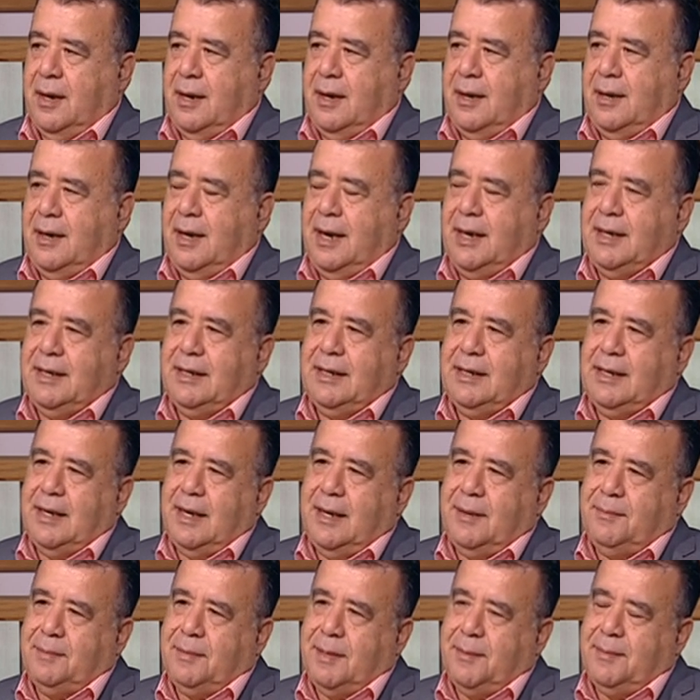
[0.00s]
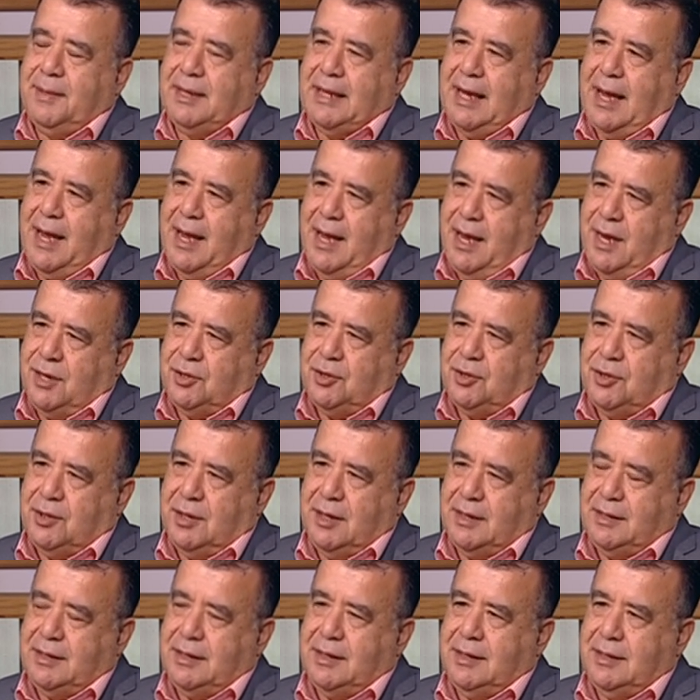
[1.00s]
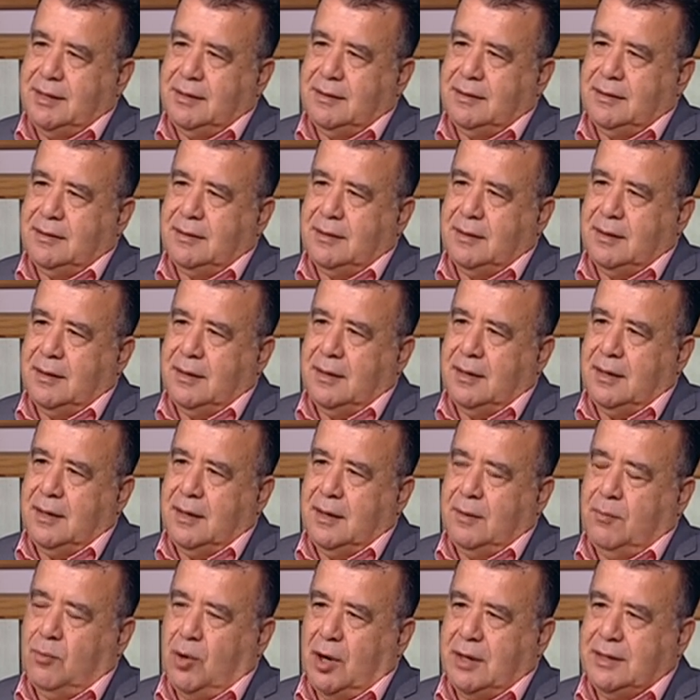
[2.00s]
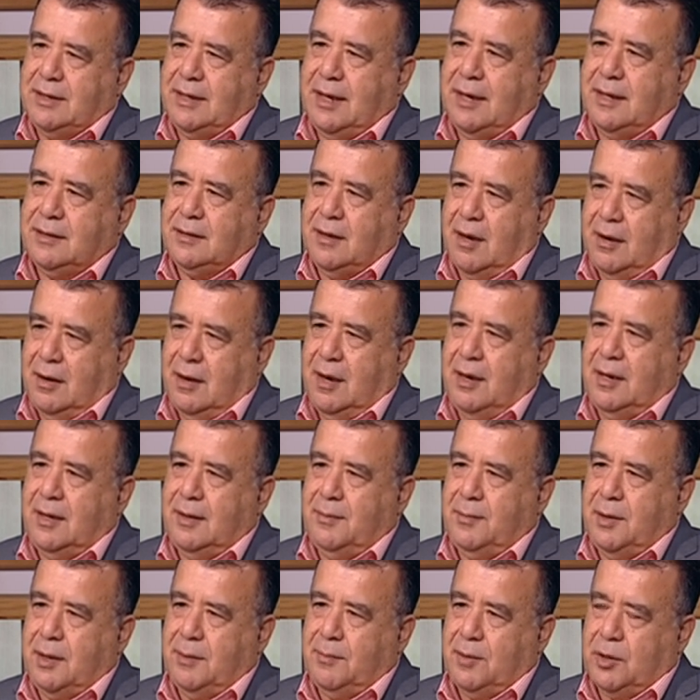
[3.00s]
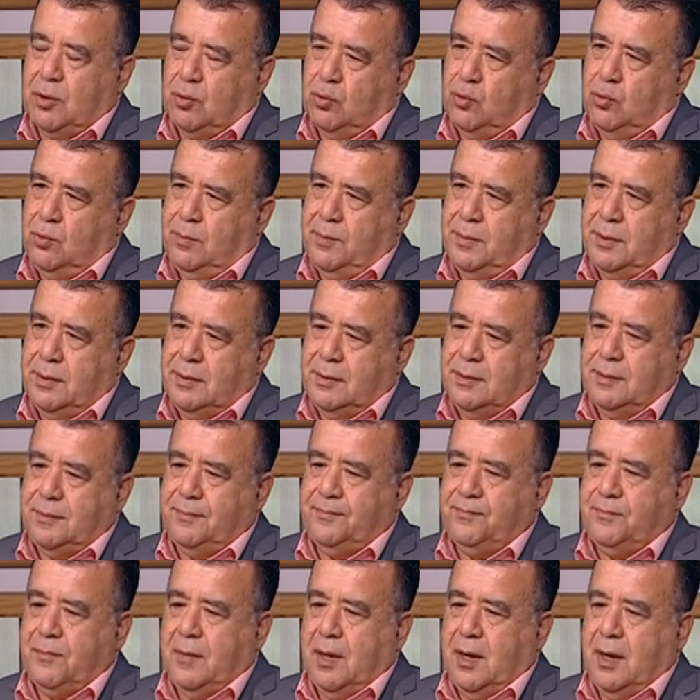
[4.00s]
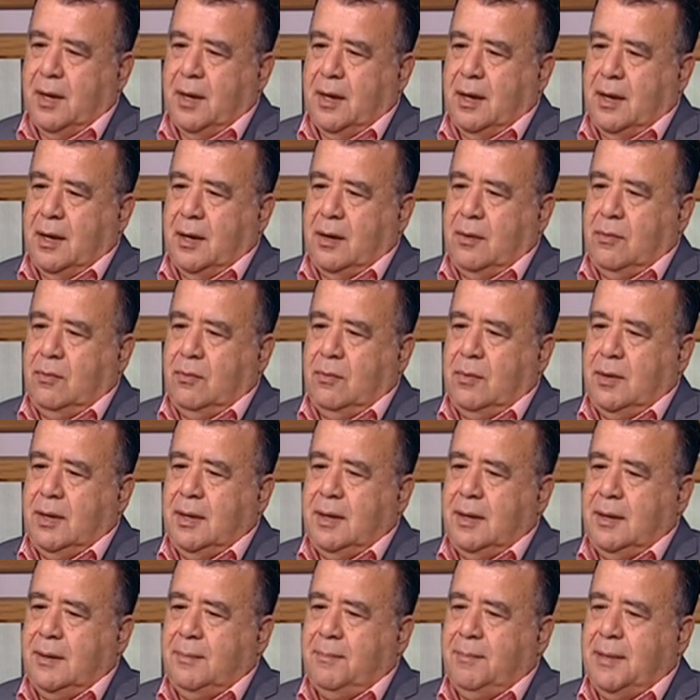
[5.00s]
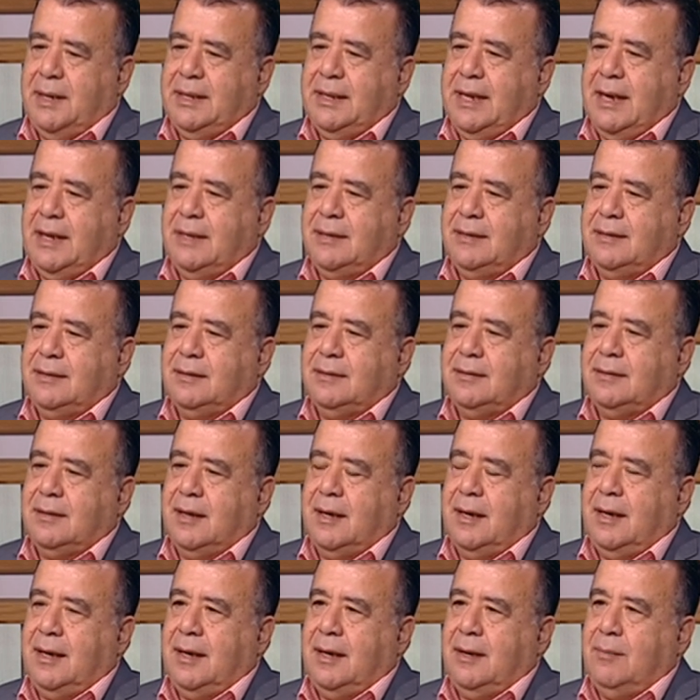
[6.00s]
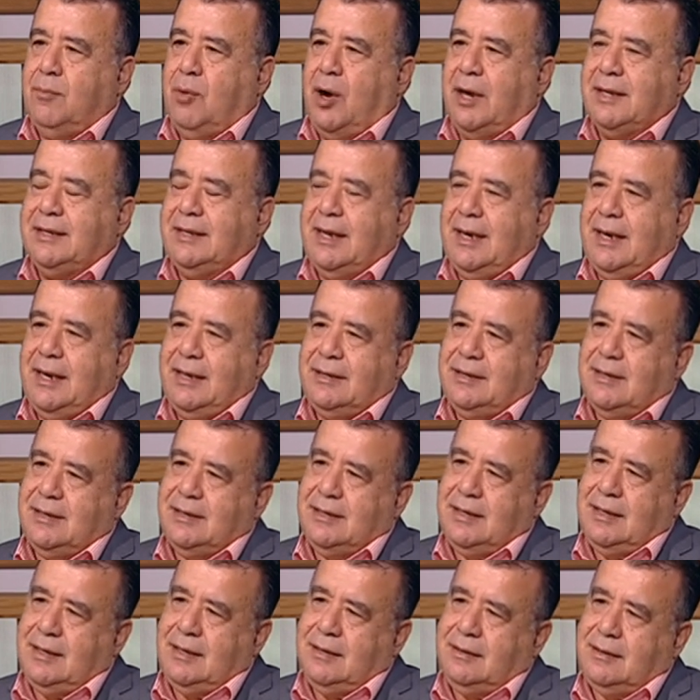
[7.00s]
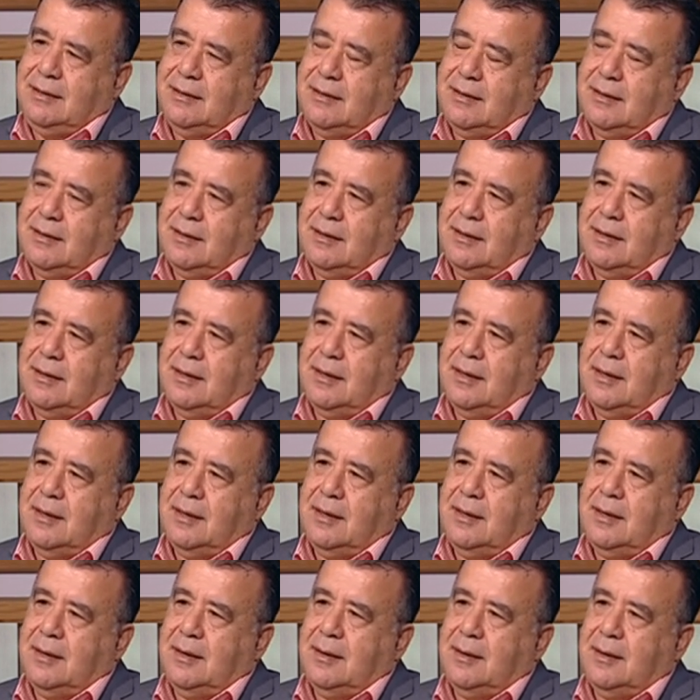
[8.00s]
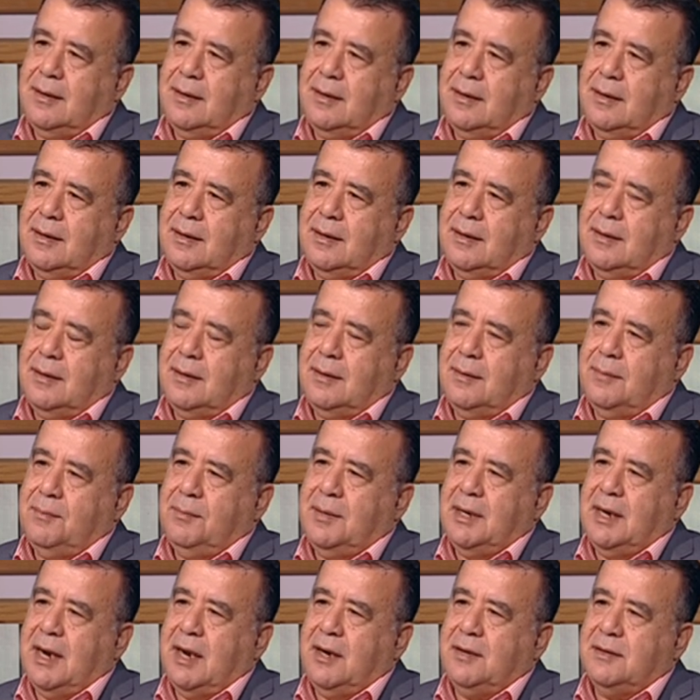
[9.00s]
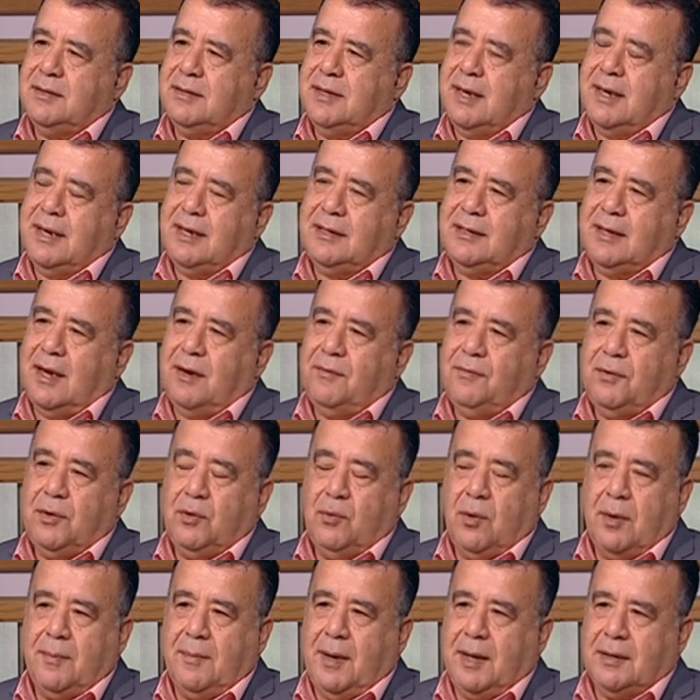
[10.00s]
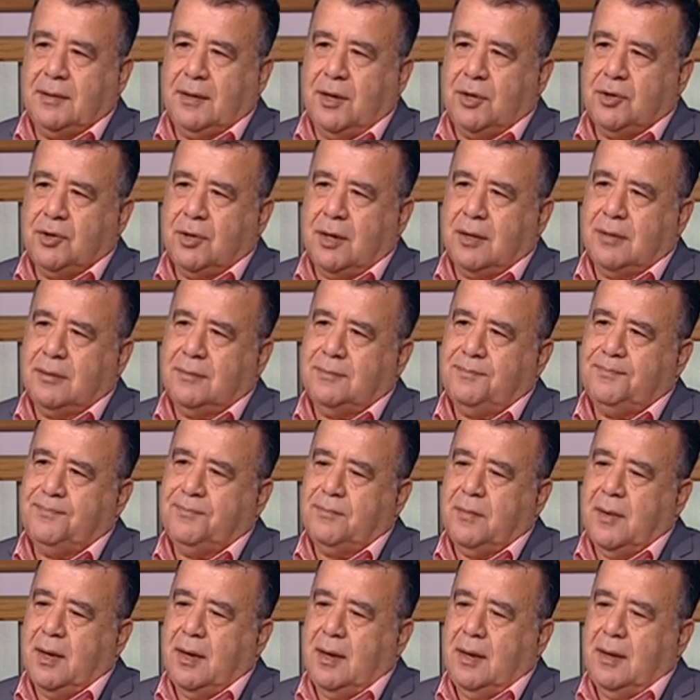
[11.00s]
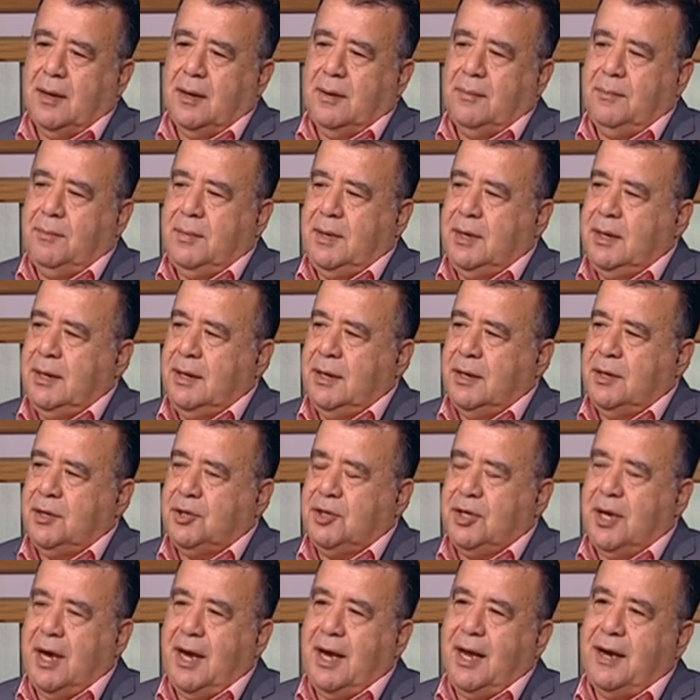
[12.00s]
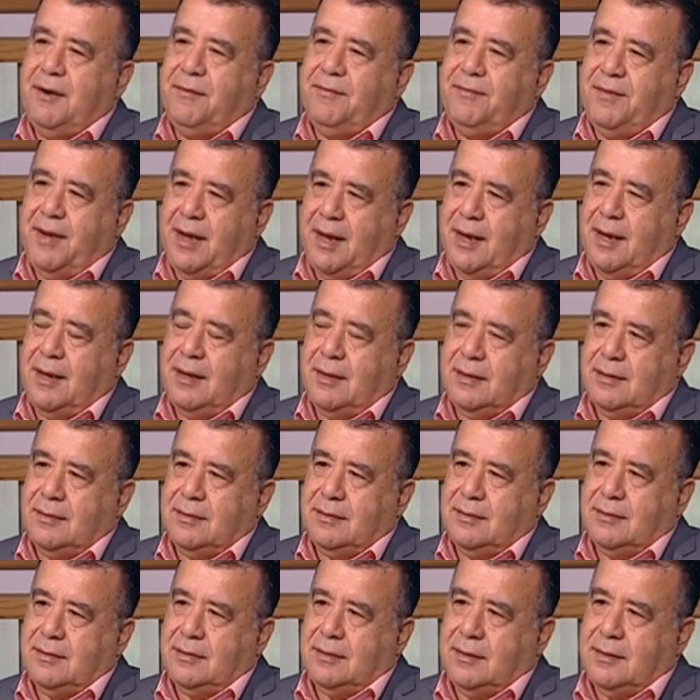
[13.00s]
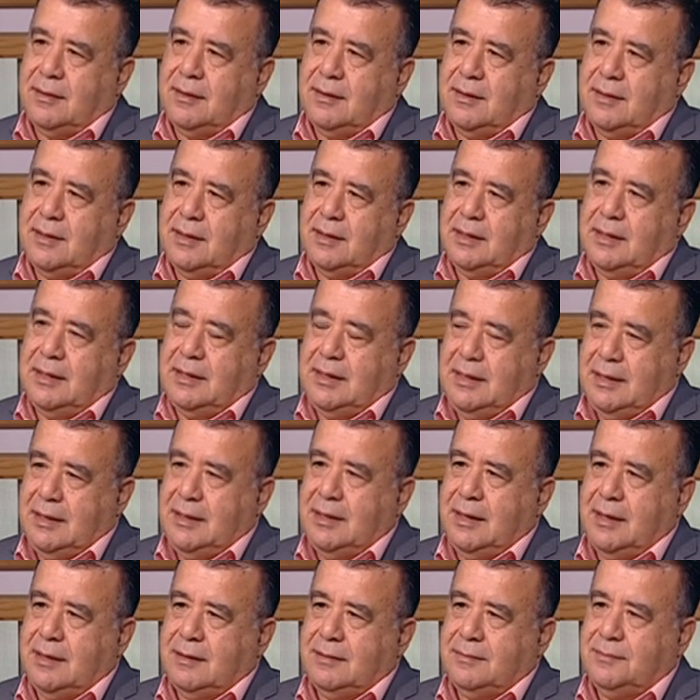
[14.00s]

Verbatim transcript: لكن الكلام ده ما تحققش نتيجه آه، المعدلات اقل من المطلوب وبدات المعدلات تزيد آه، من سنه 2014 بانشاء انفاق جديده